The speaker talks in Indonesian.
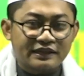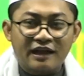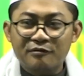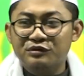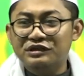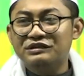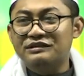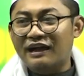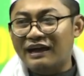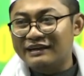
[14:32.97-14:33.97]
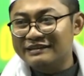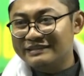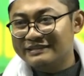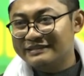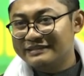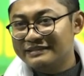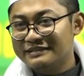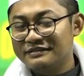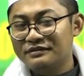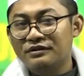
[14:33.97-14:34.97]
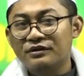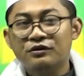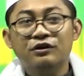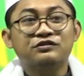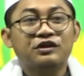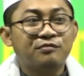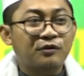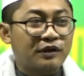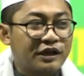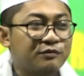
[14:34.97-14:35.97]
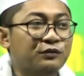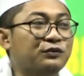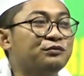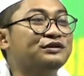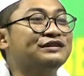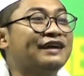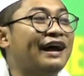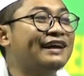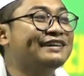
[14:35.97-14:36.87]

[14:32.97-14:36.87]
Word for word: Tak bisa. Kung sepole buru bisa.